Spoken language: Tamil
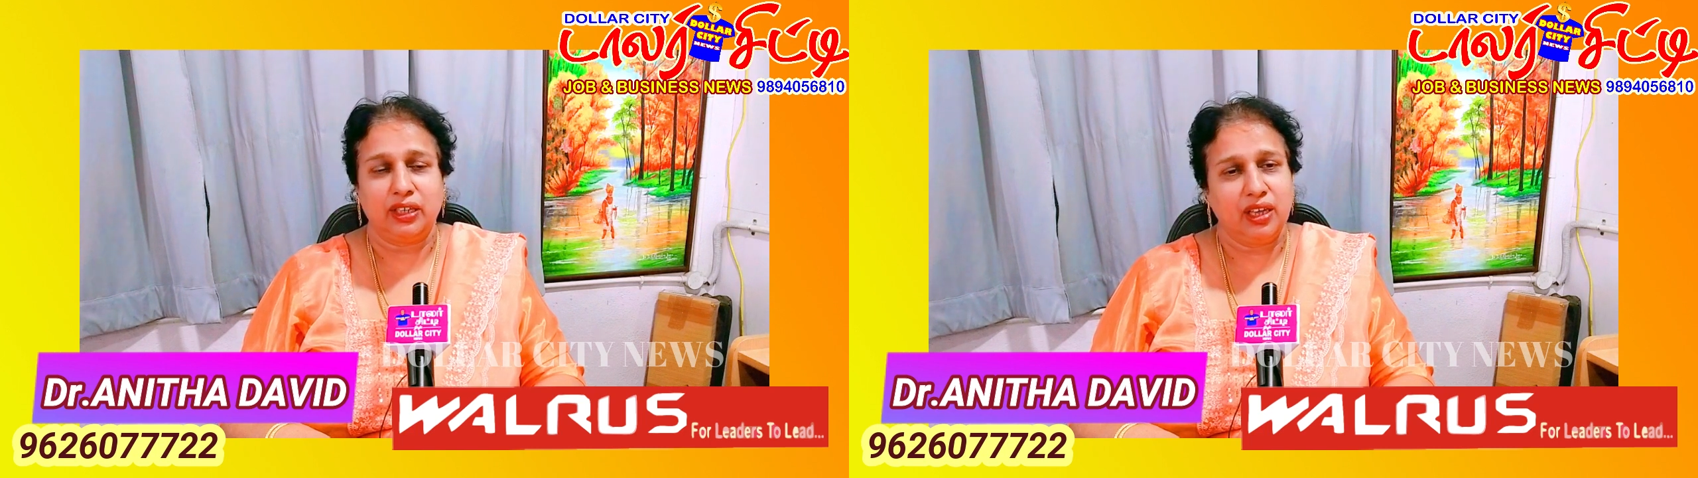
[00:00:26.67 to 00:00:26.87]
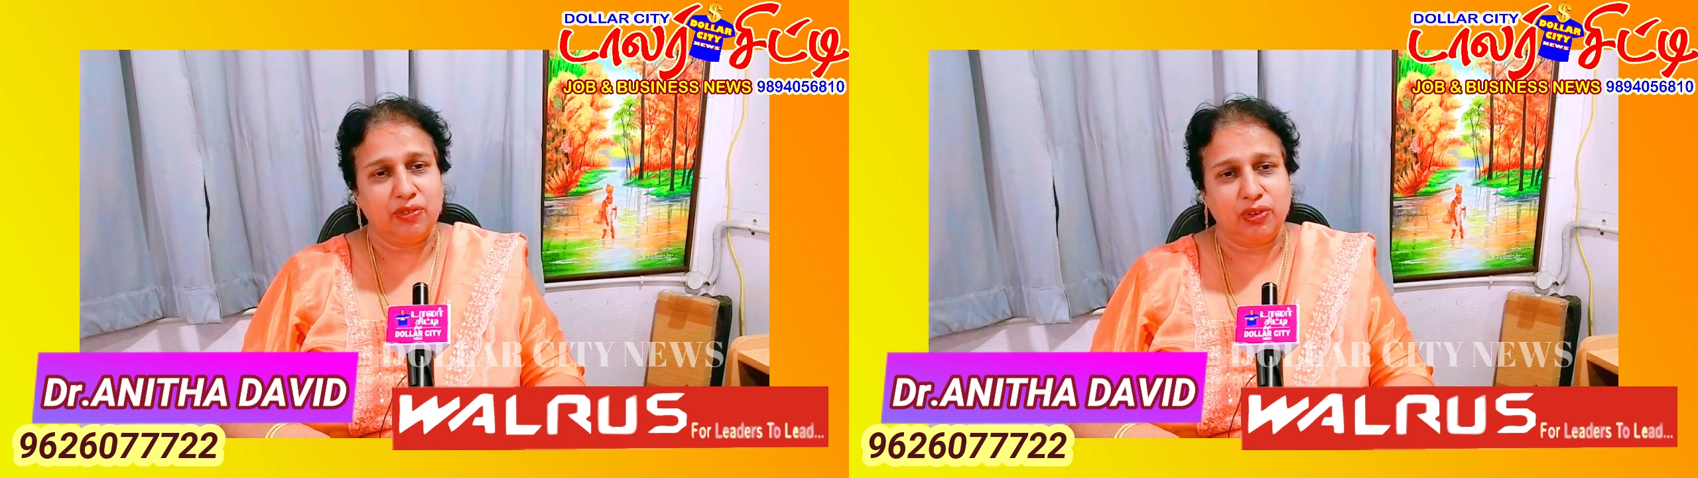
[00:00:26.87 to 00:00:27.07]

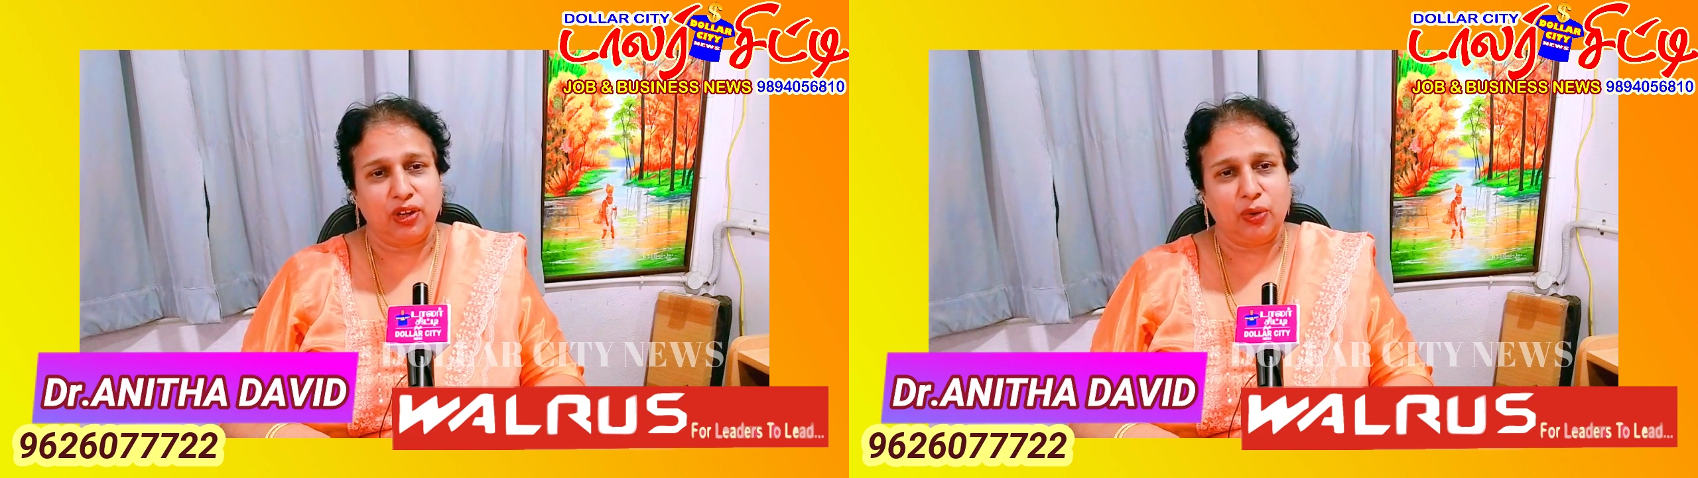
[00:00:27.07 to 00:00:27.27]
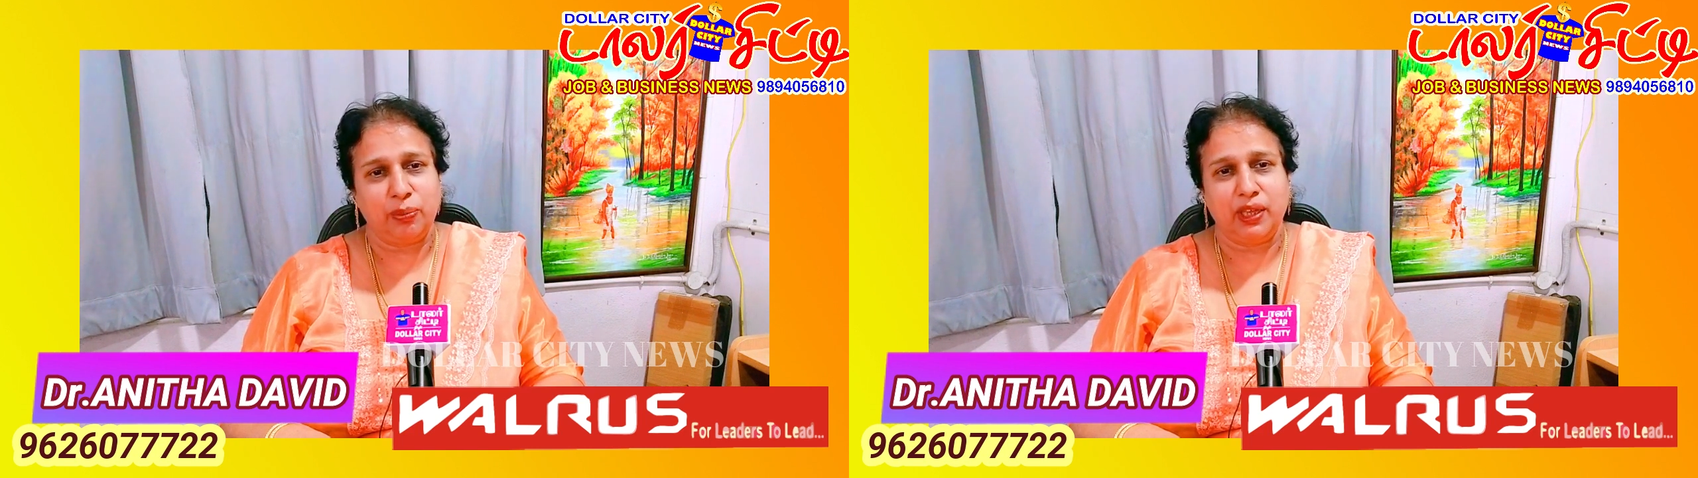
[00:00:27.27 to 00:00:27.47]
இந்தியா
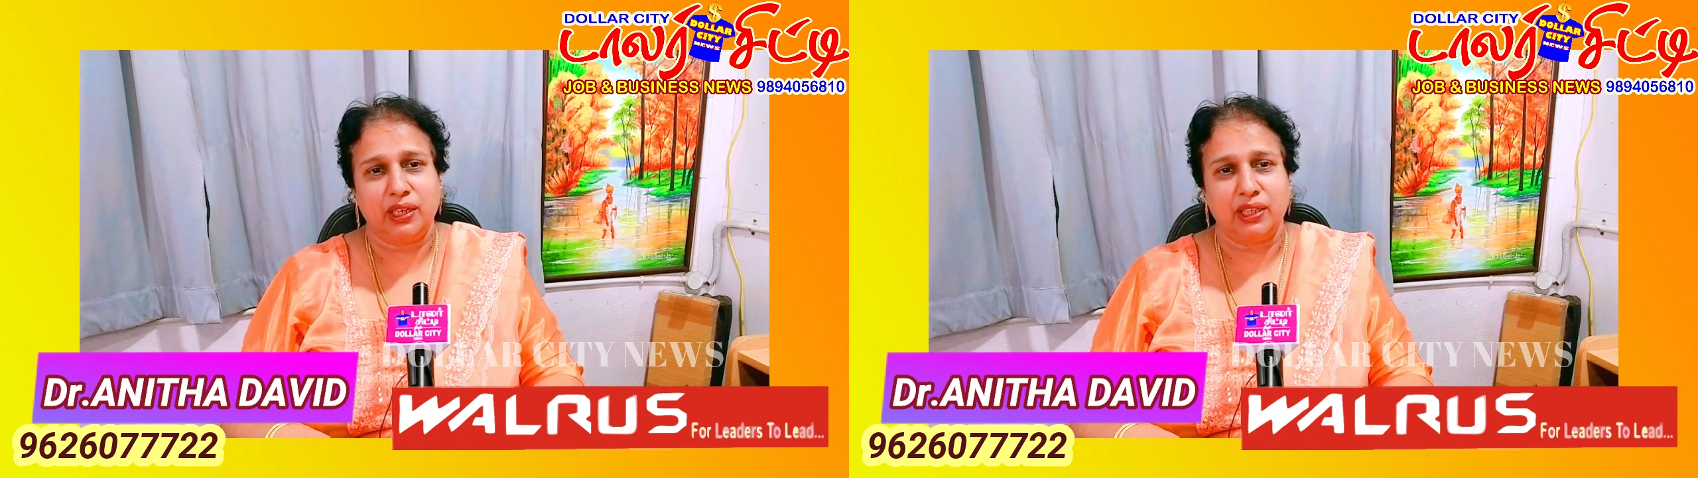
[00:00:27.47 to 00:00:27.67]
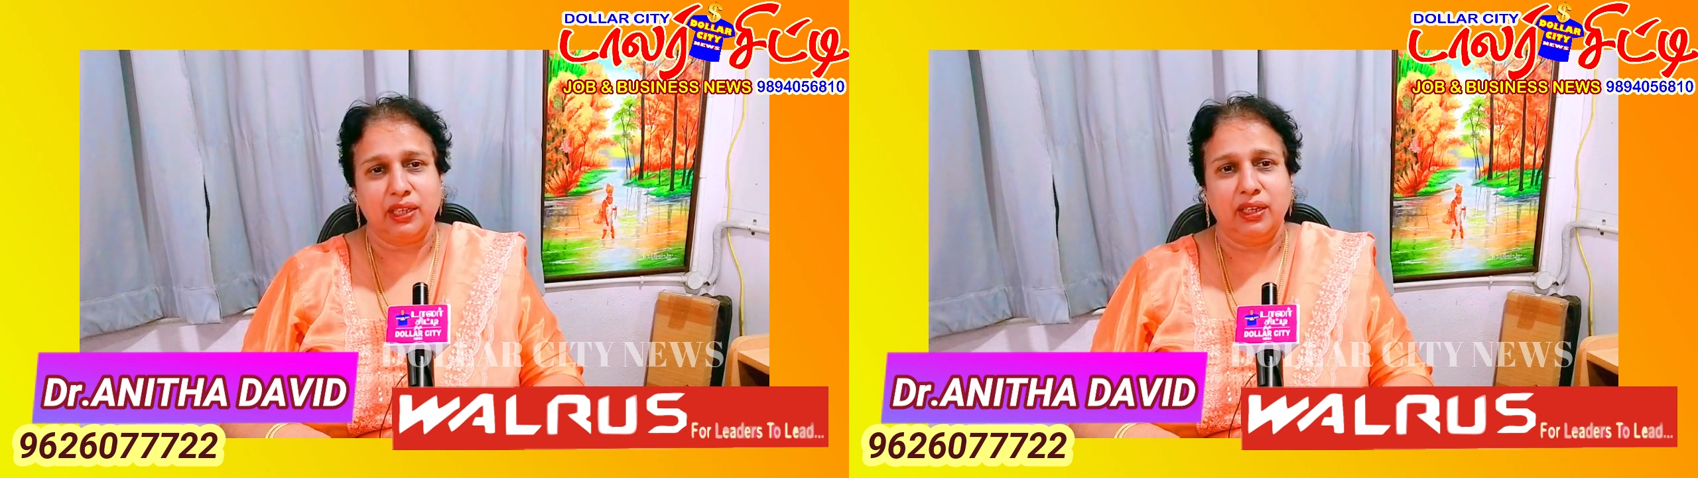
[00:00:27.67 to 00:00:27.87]
ஃபுல்லாகவுமே
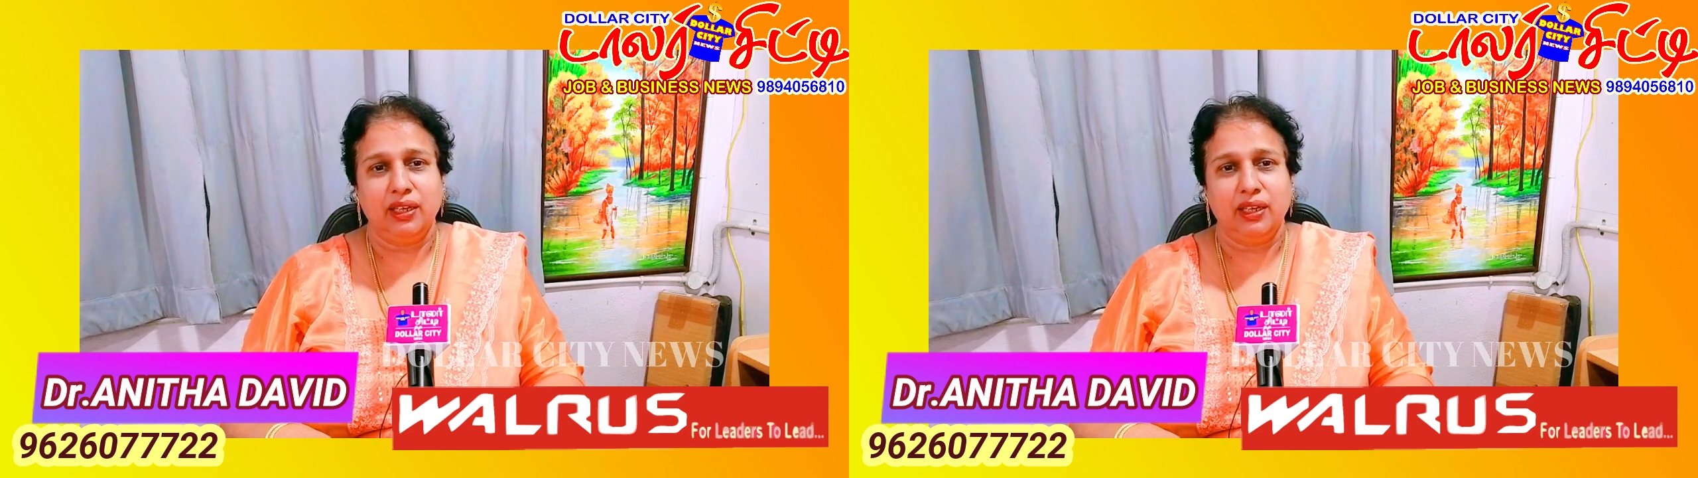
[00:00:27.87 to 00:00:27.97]
இருந்து